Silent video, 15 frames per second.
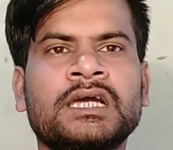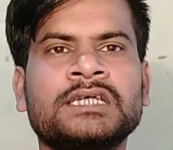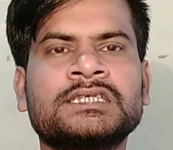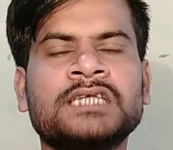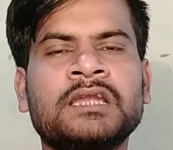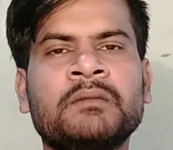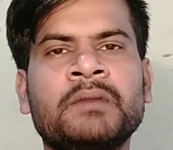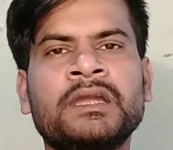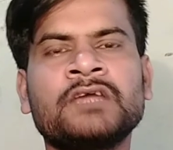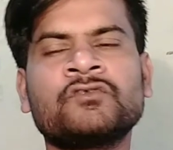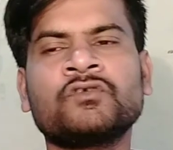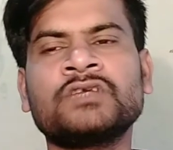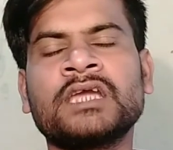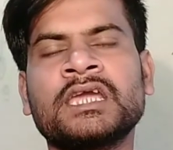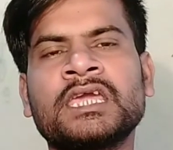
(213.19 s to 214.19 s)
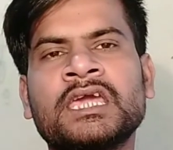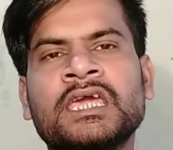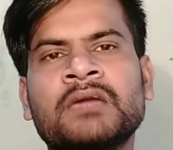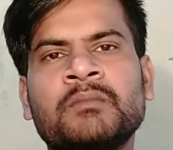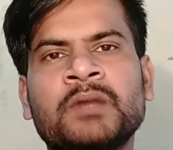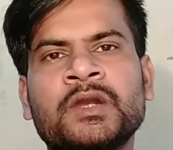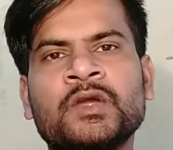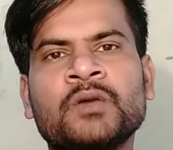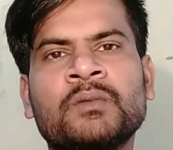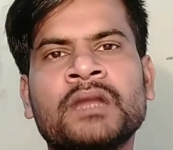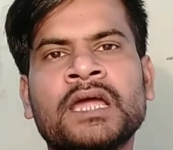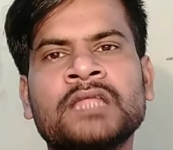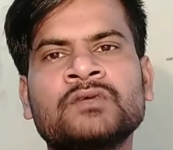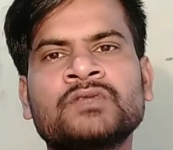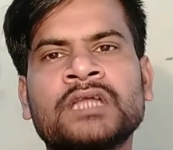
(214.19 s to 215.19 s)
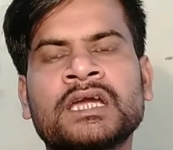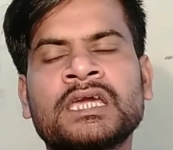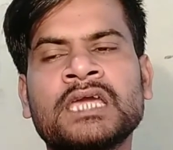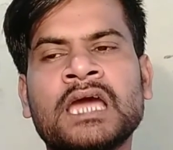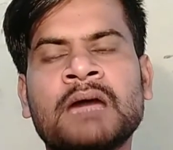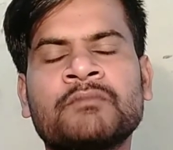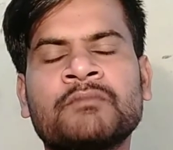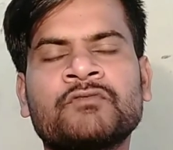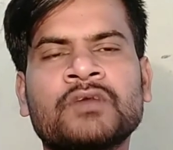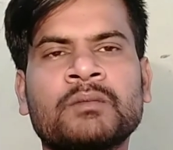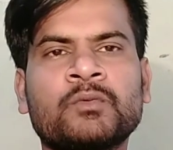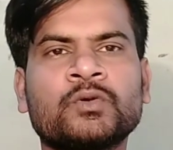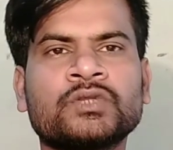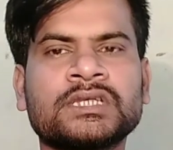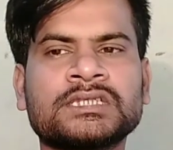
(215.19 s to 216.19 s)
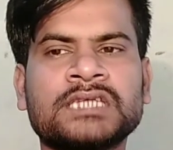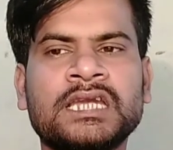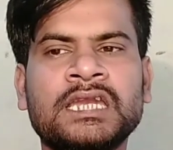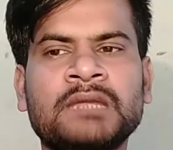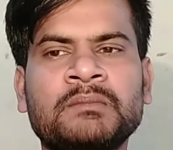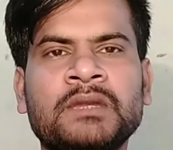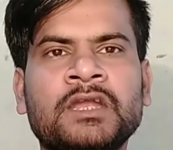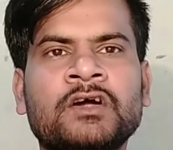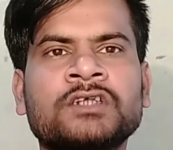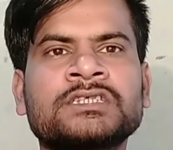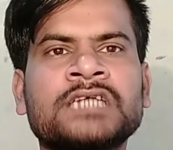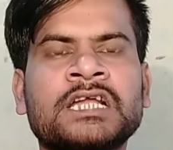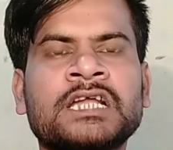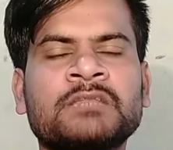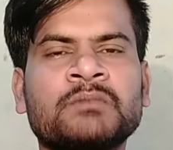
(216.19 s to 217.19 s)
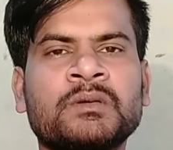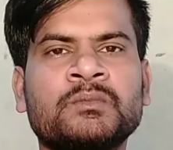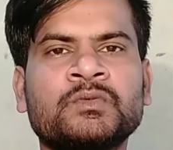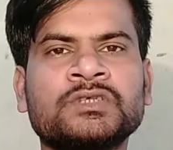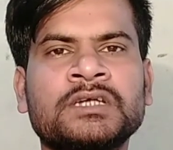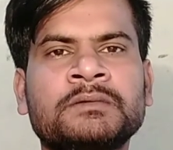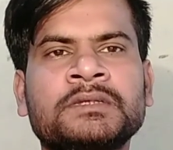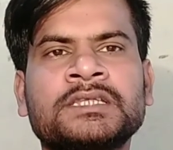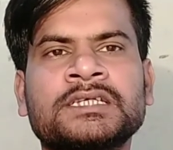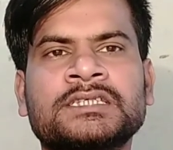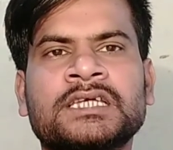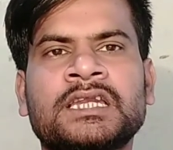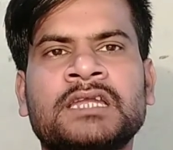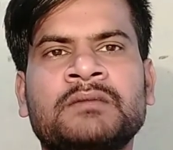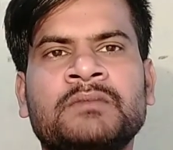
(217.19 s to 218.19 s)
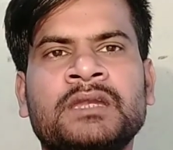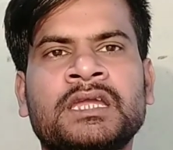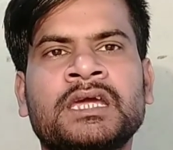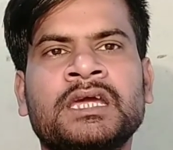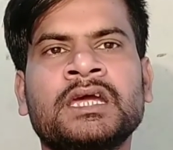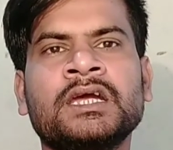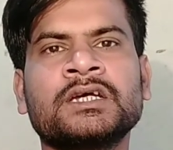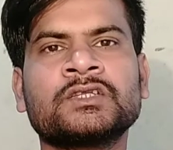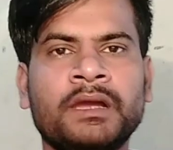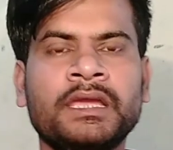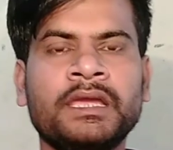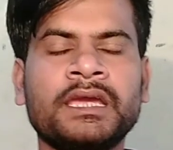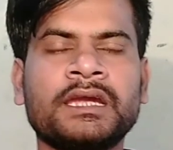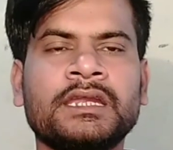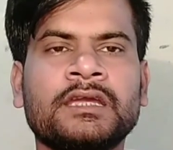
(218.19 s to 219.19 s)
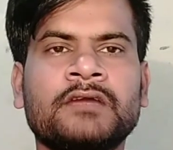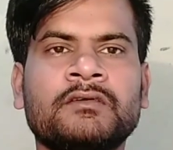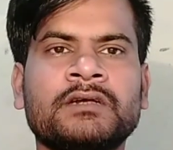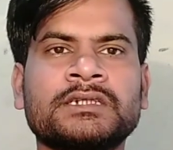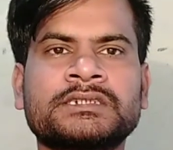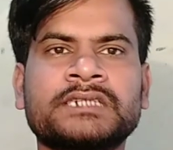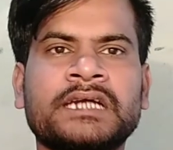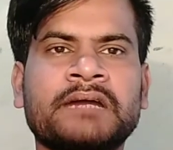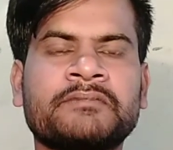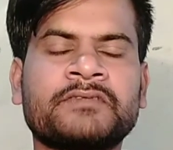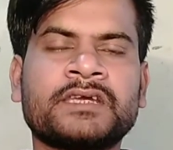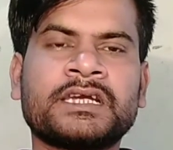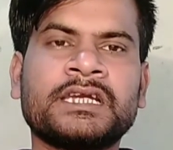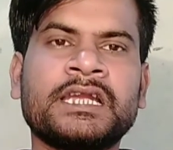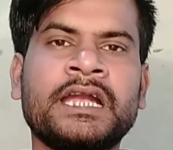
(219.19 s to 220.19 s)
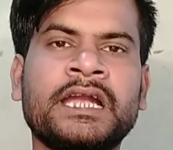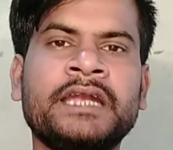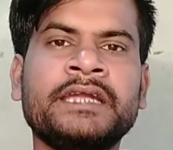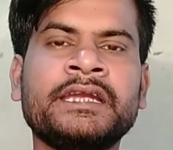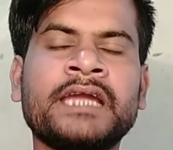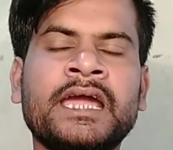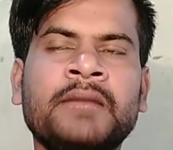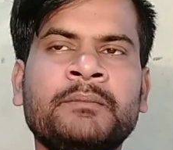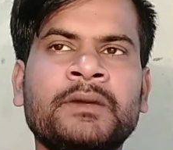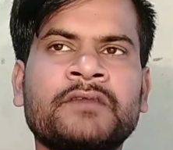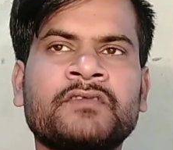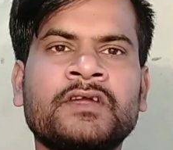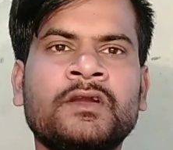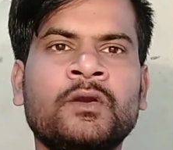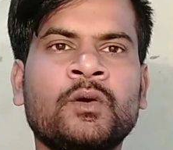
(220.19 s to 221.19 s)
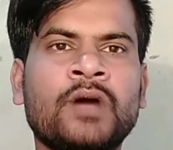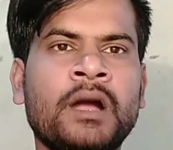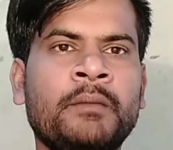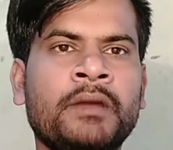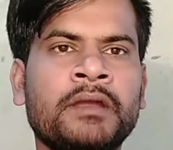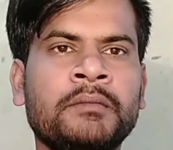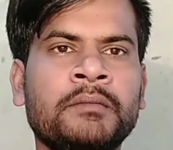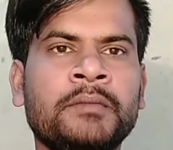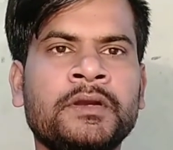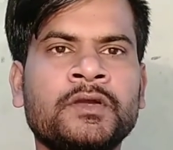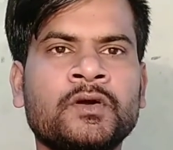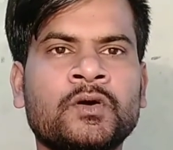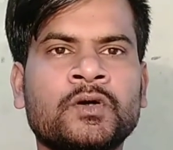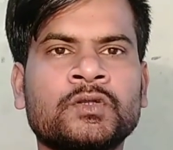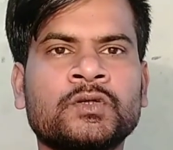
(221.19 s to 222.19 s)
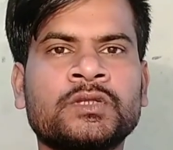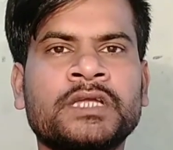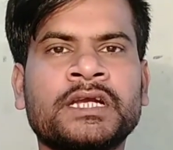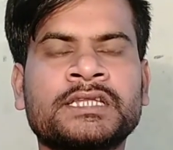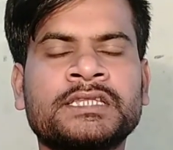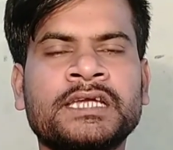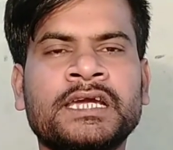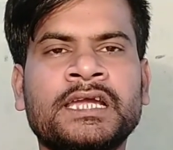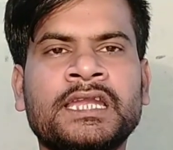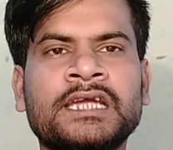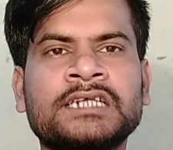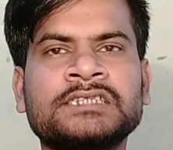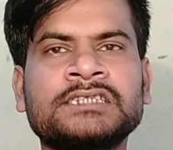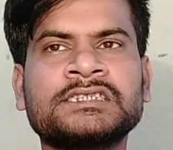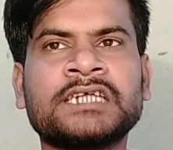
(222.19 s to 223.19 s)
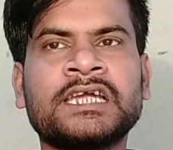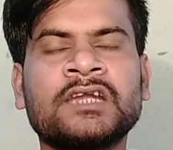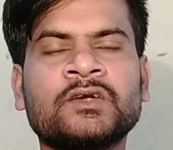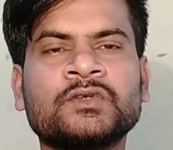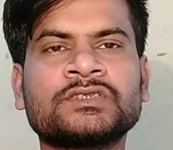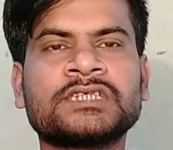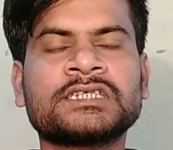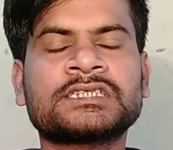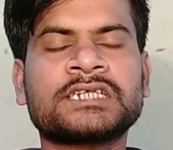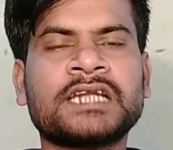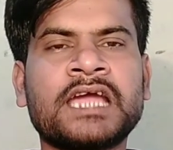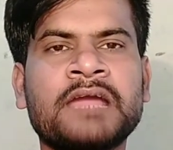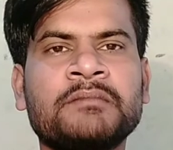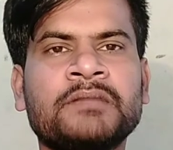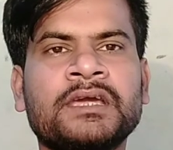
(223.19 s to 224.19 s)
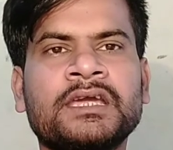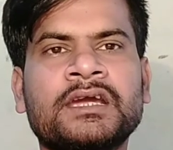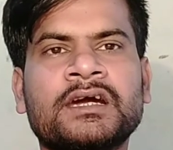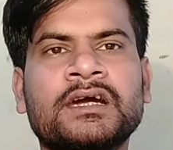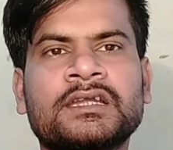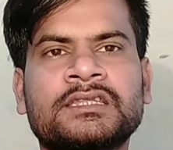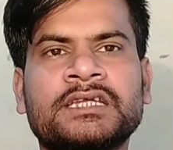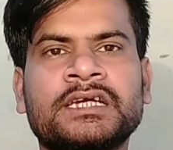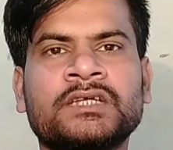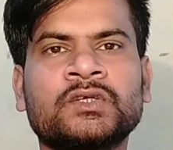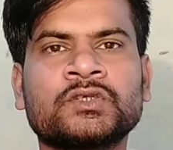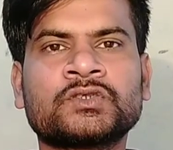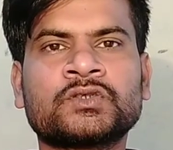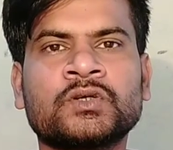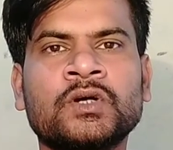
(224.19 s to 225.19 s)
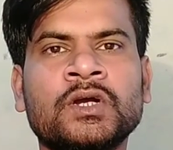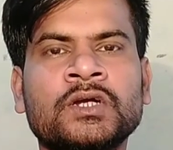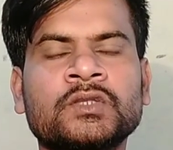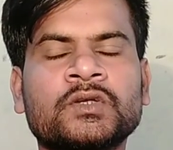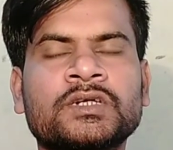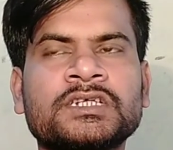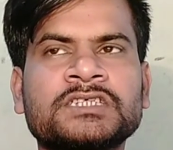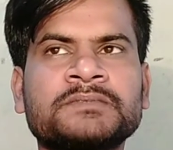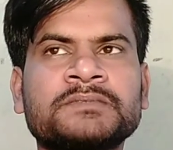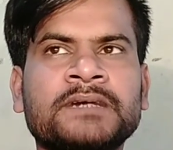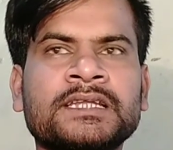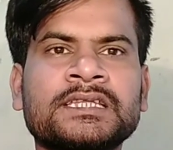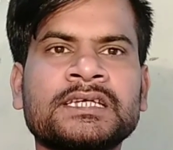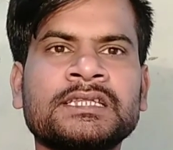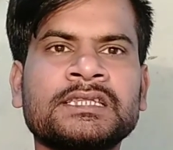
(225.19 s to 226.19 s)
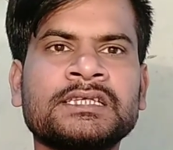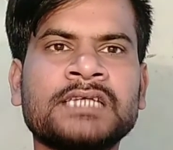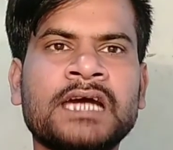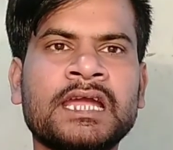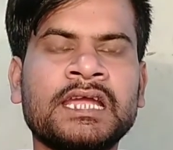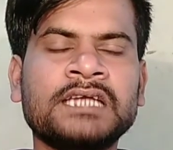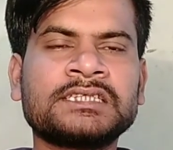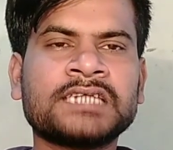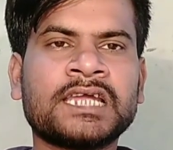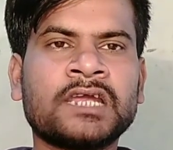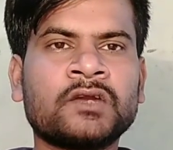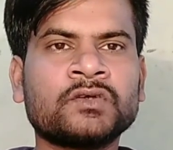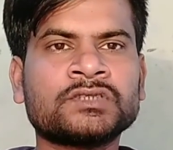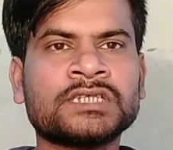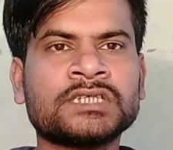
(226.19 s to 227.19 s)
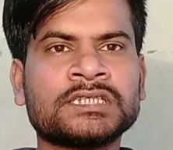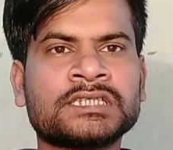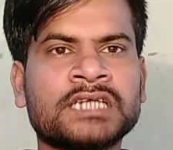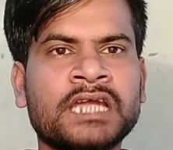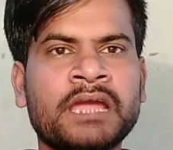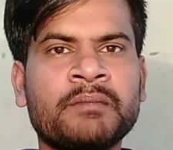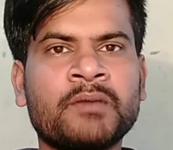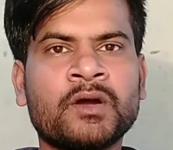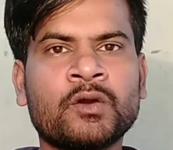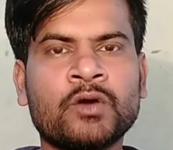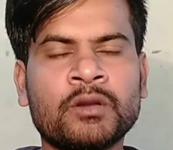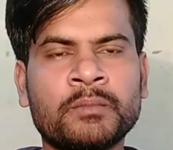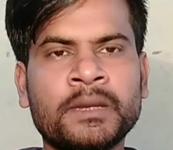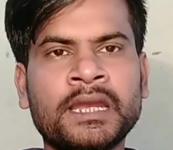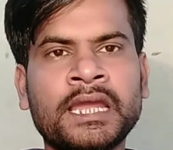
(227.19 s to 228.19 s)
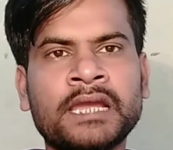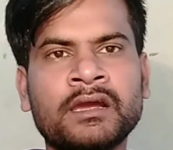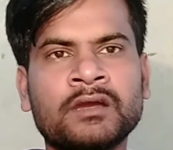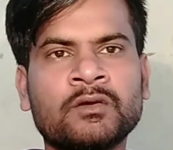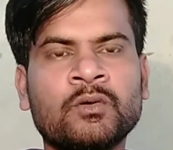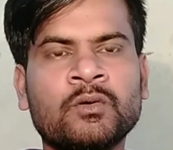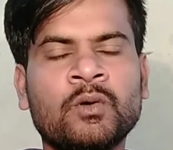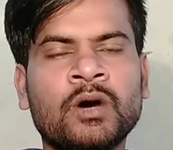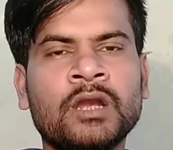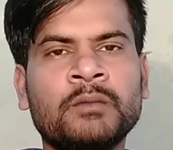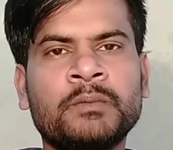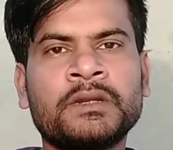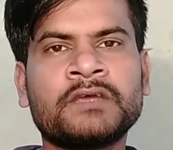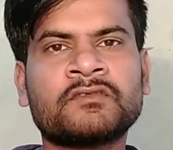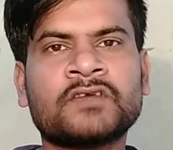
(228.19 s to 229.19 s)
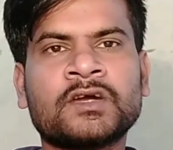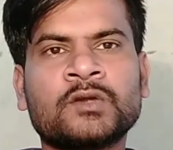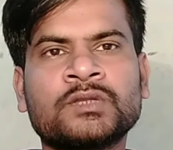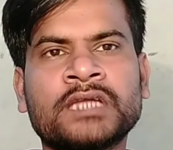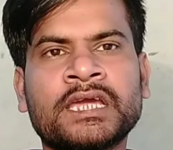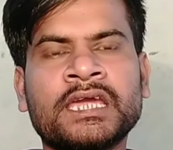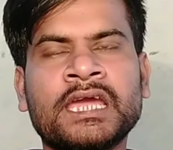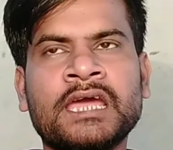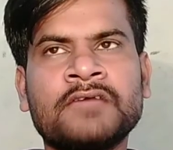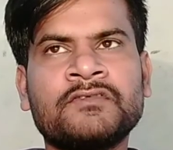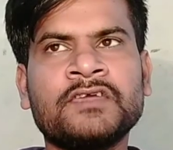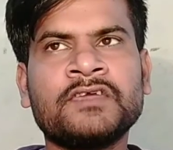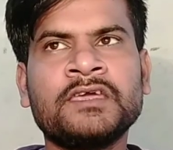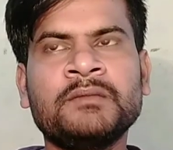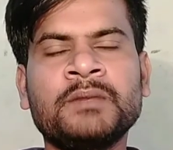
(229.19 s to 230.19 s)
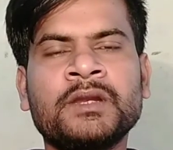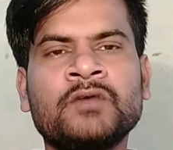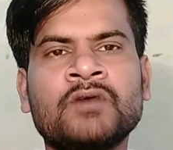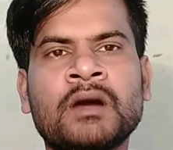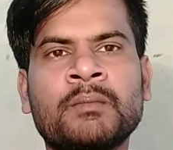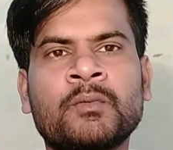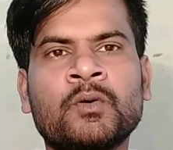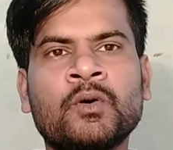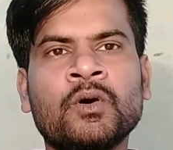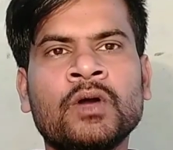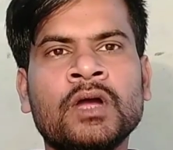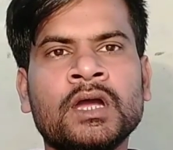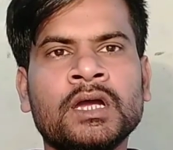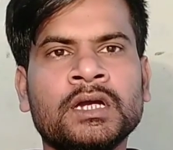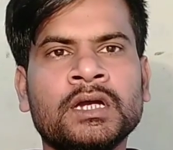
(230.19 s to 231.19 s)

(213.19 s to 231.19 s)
इसीलिए मैंने सोचा कि एक वीडियो बना दूं ताकि आप सबको तसल्ली मिले और साथ में मुझे भी तसल्ली मिले भाई एक रिक्वेस्ट है आपसे कि 99 परसेंट लोग हमारे वीडियो को तो देखते हैं लेकिन चैनल को सब्सक्राइब नहीं करते हैं दोस्तों तो किस बात की इंतजार है चैनल को सब्सक्राइब करो और बेल आइकन को ऑल प्रेस करो ताकि ऐसे ही वीडियो आपको